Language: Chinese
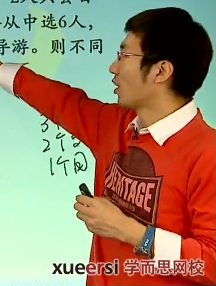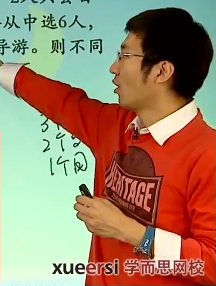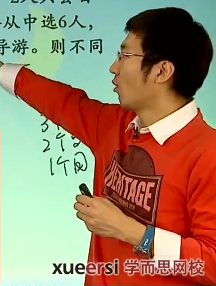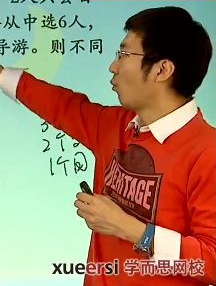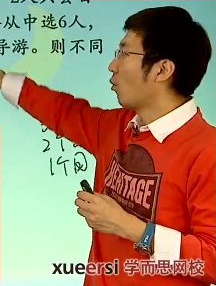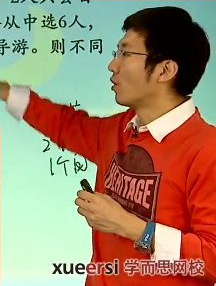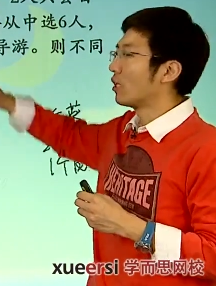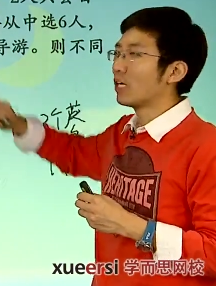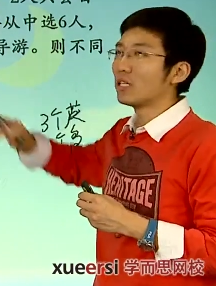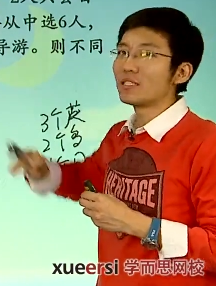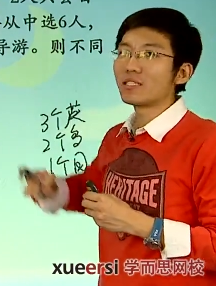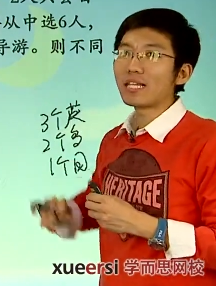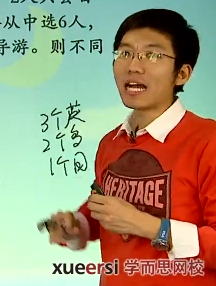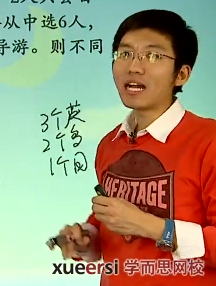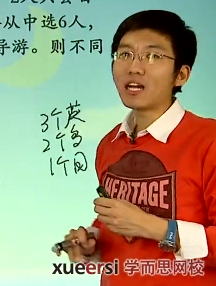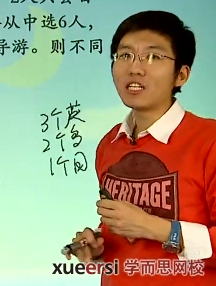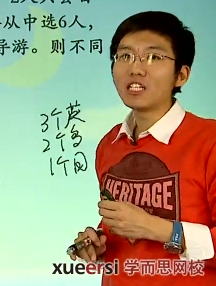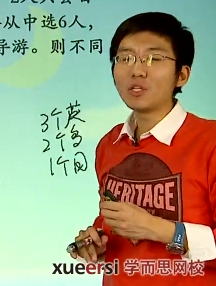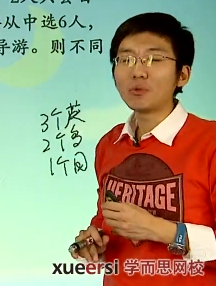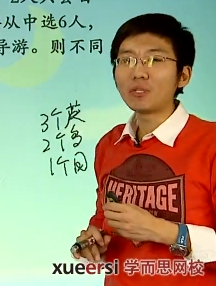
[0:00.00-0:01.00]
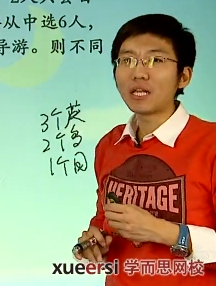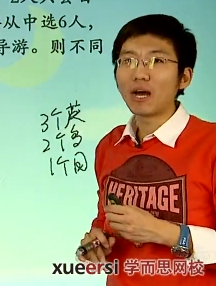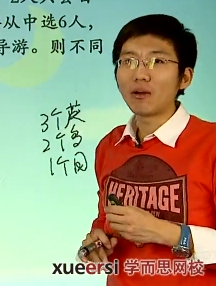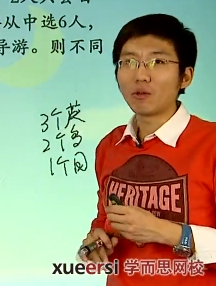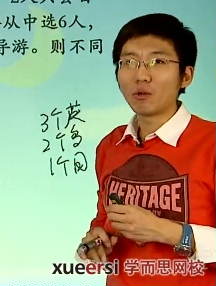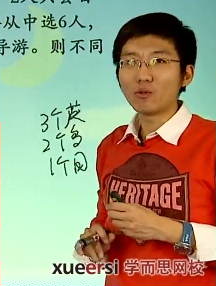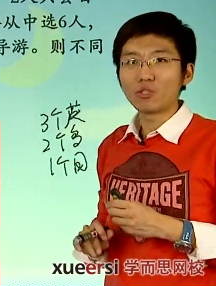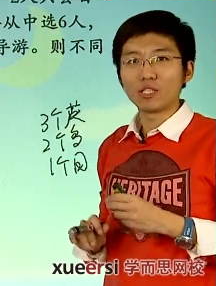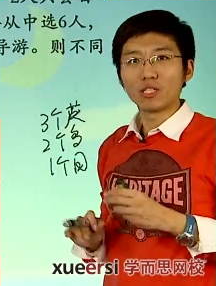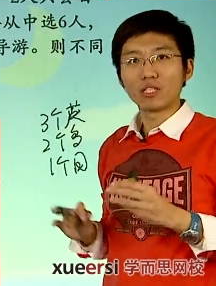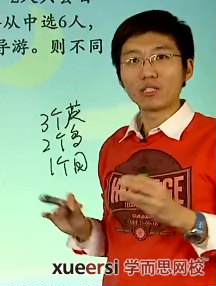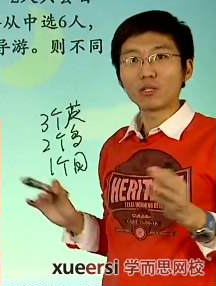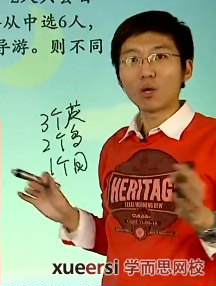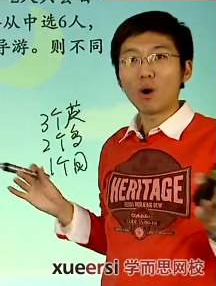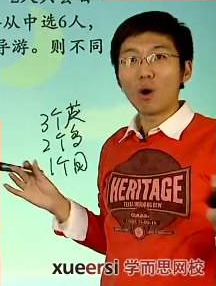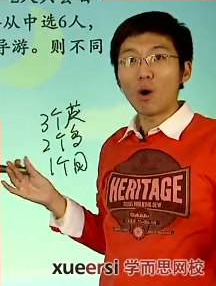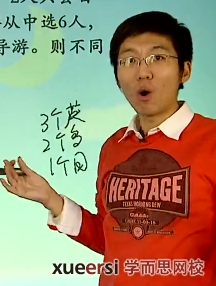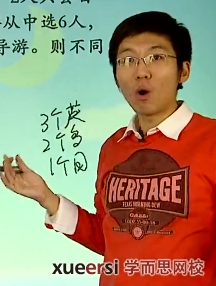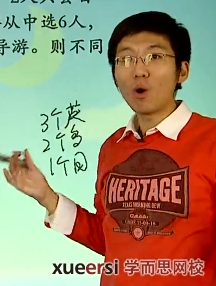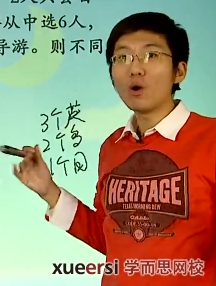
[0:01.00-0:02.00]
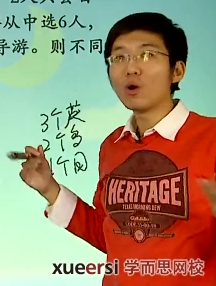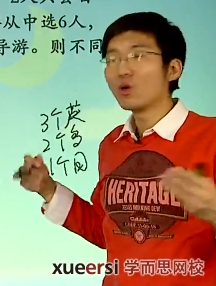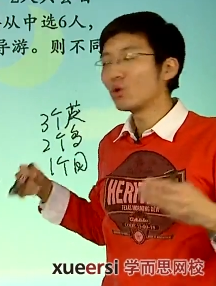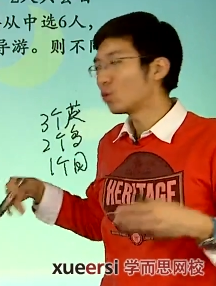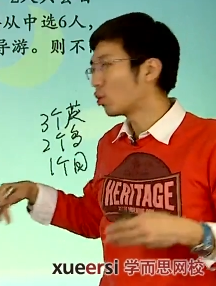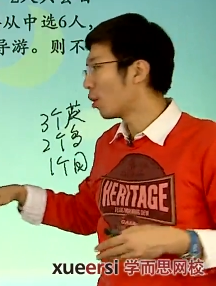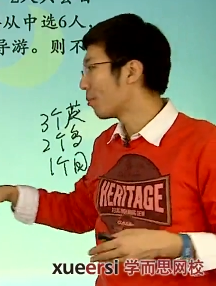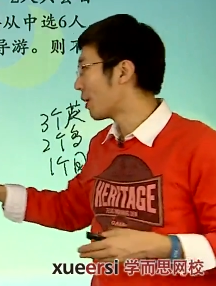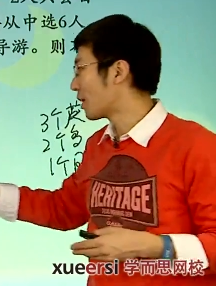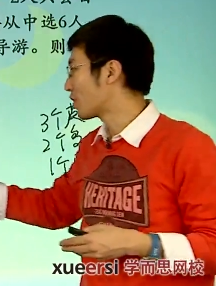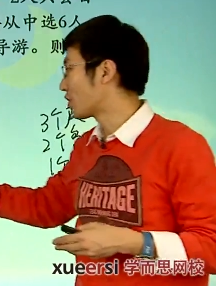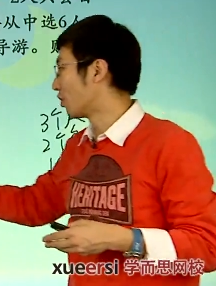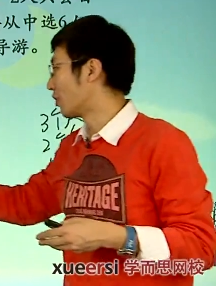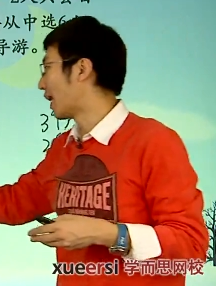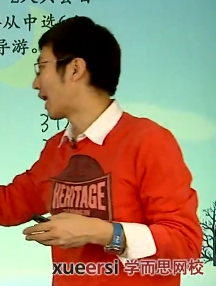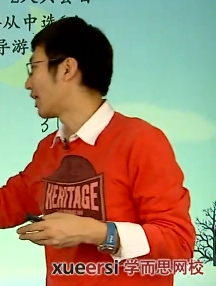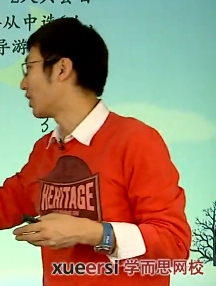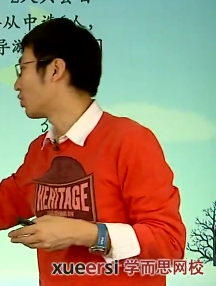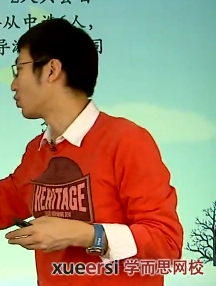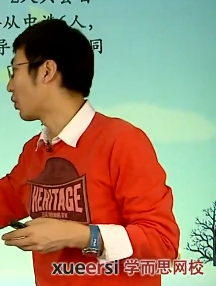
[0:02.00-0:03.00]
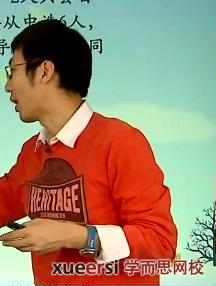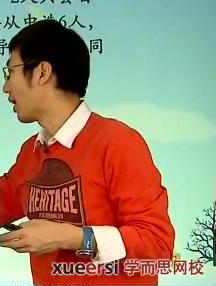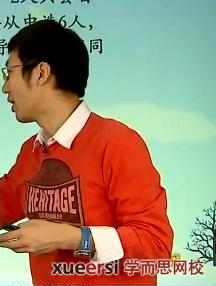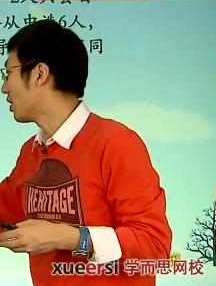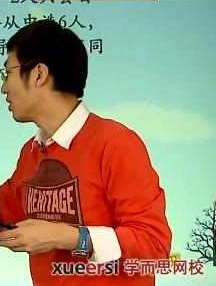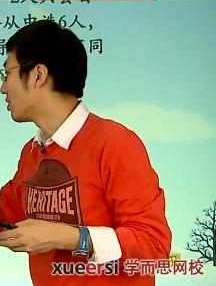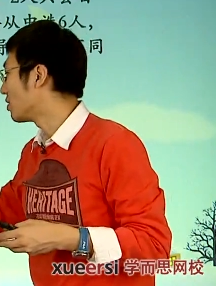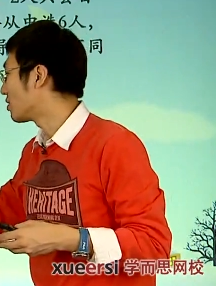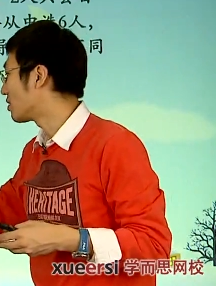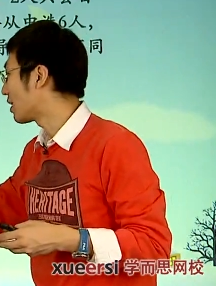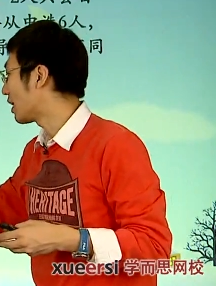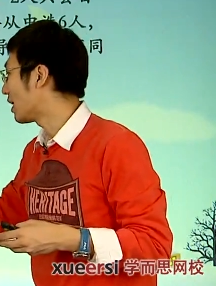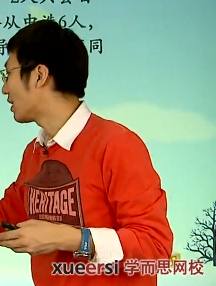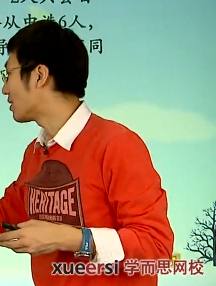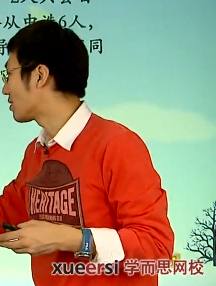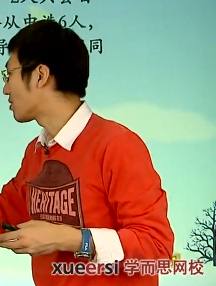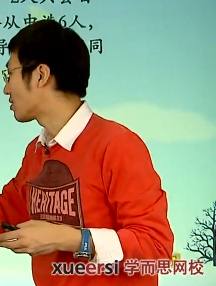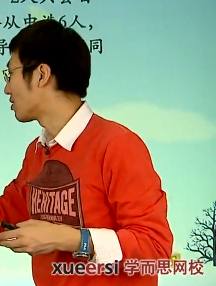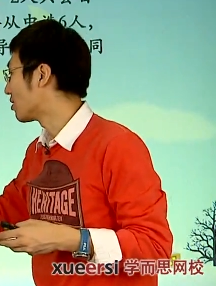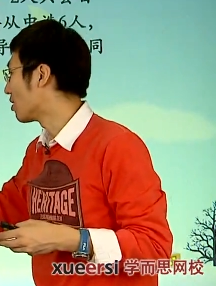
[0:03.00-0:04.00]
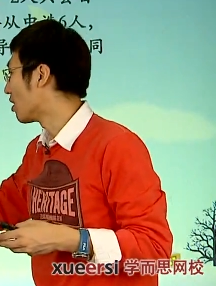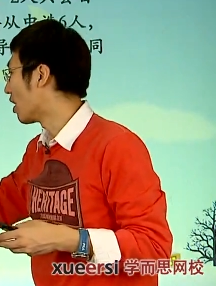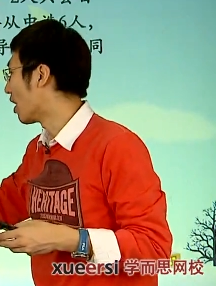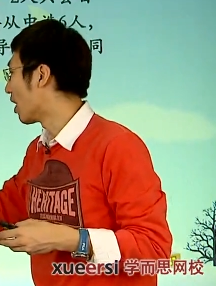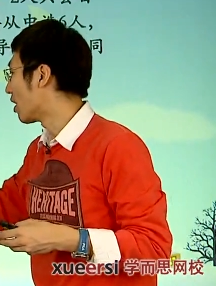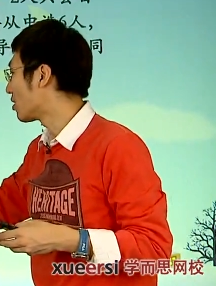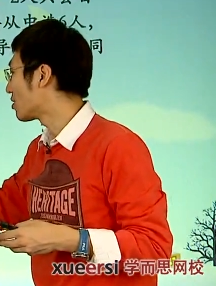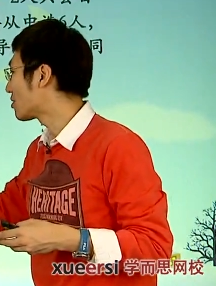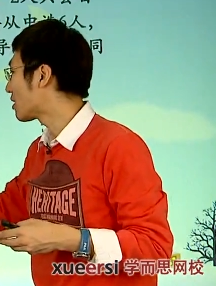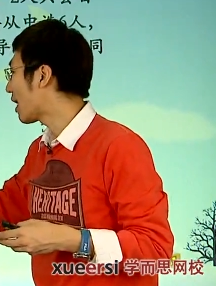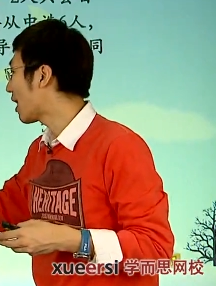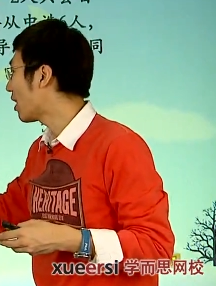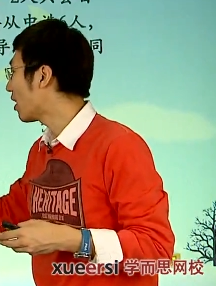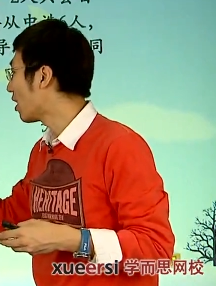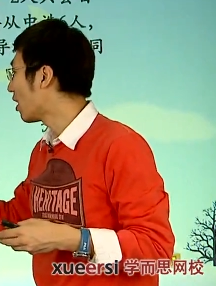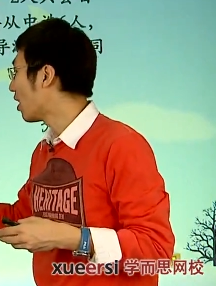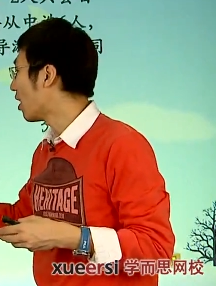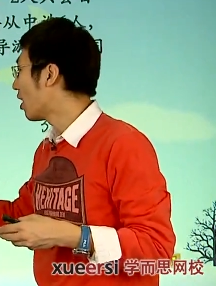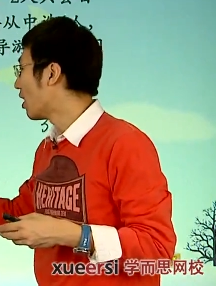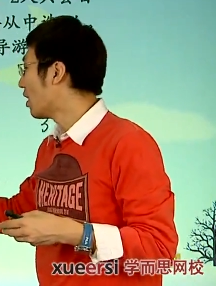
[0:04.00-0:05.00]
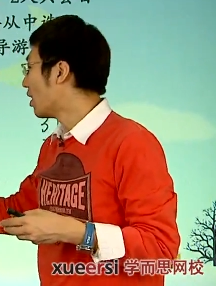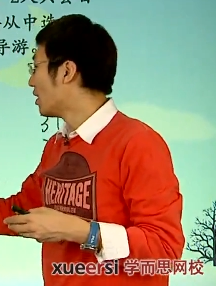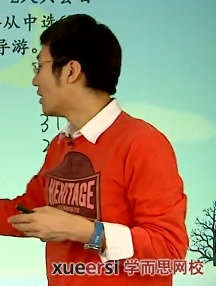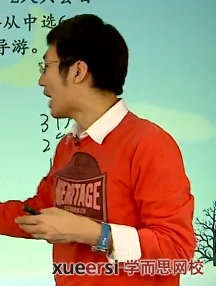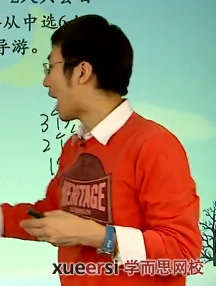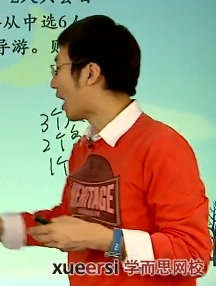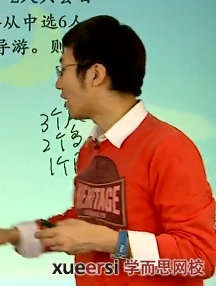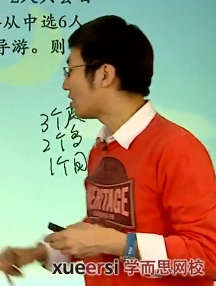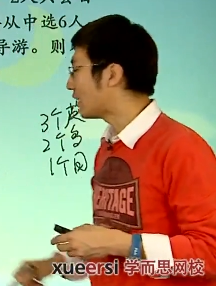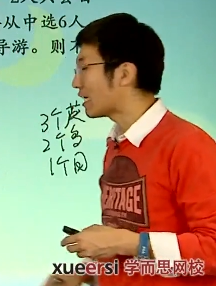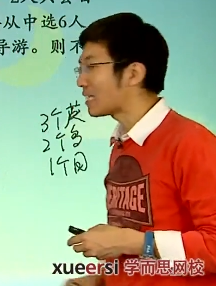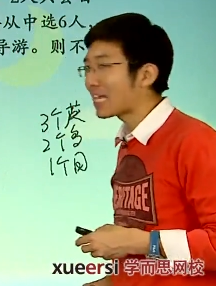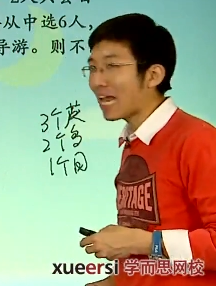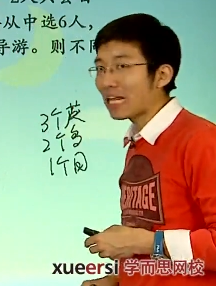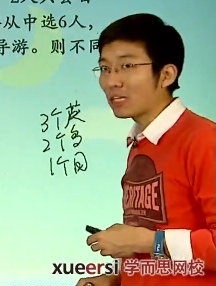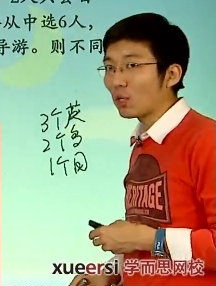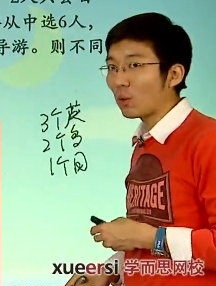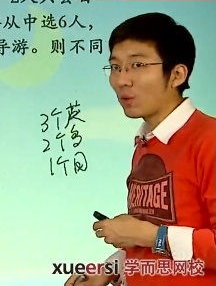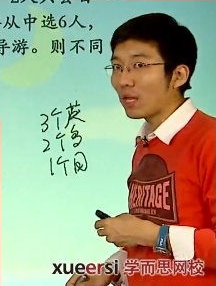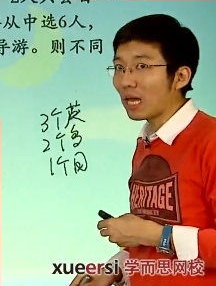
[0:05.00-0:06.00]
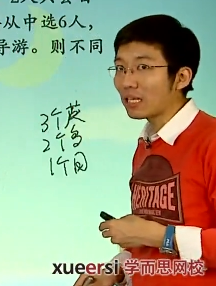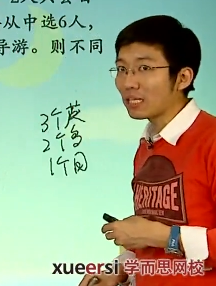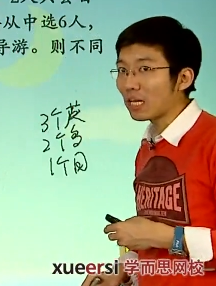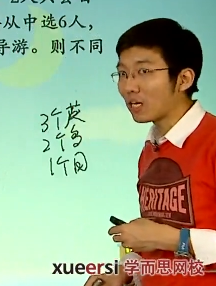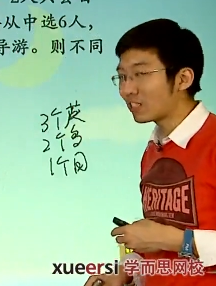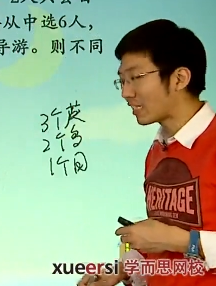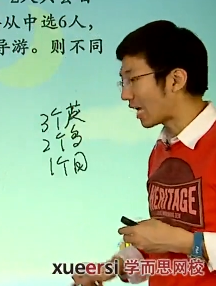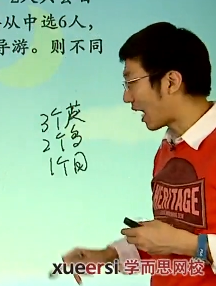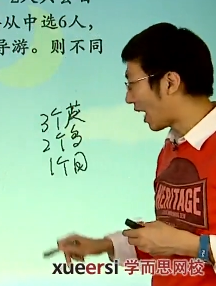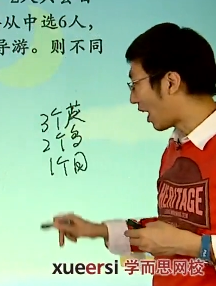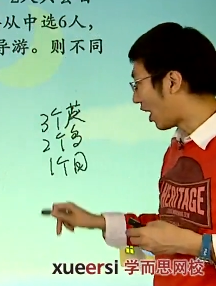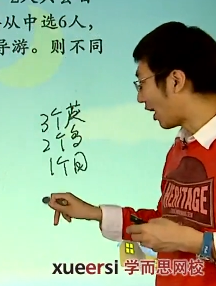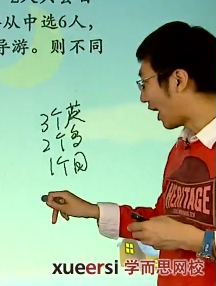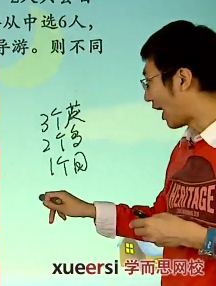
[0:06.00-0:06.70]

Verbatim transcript: 我的三个日语导游只能从多面手那里选 C 四三，然后接下来同样的要想好